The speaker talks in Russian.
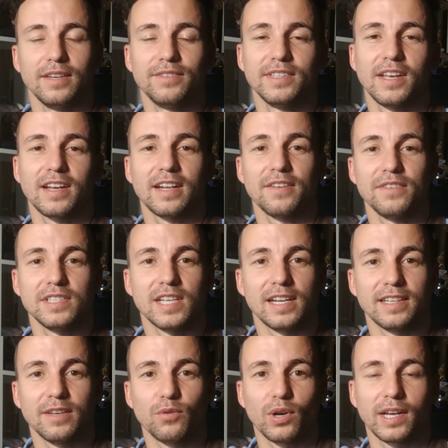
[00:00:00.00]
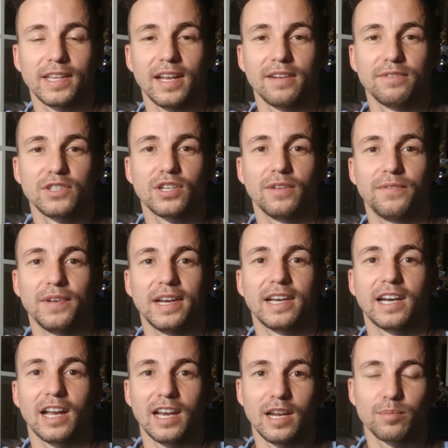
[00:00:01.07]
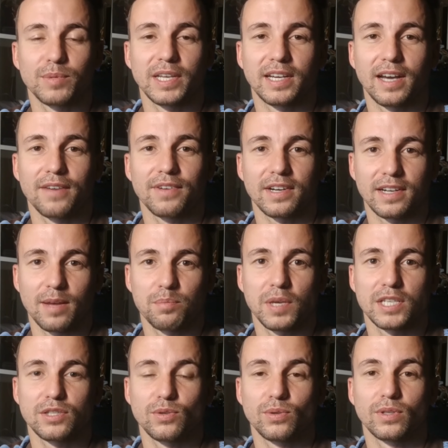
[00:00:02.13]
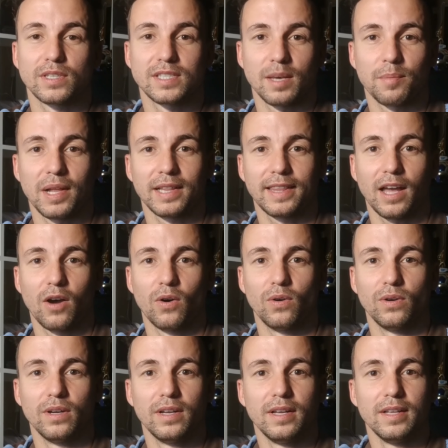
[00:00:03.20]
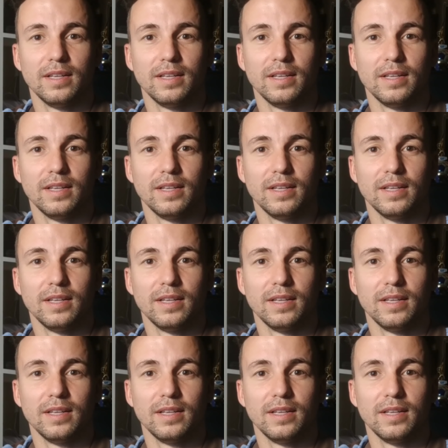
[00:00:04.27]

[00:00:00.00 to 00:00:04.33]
И вы, наверное, видели, на его канале вышел великолепный кавер на песню «Самалтау».